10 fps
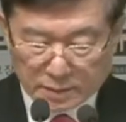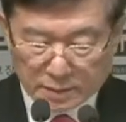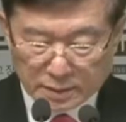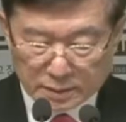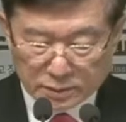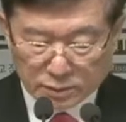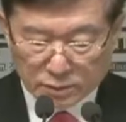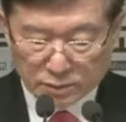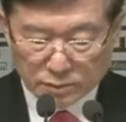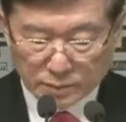예,
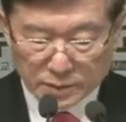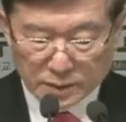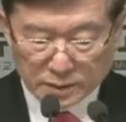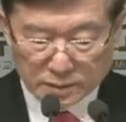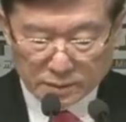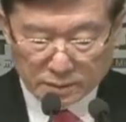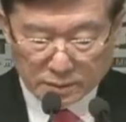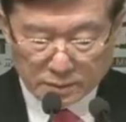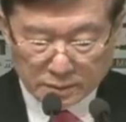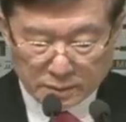성경을 보면
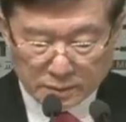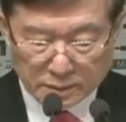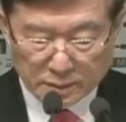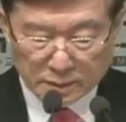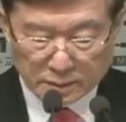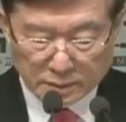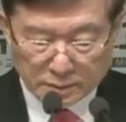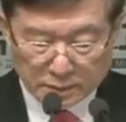예,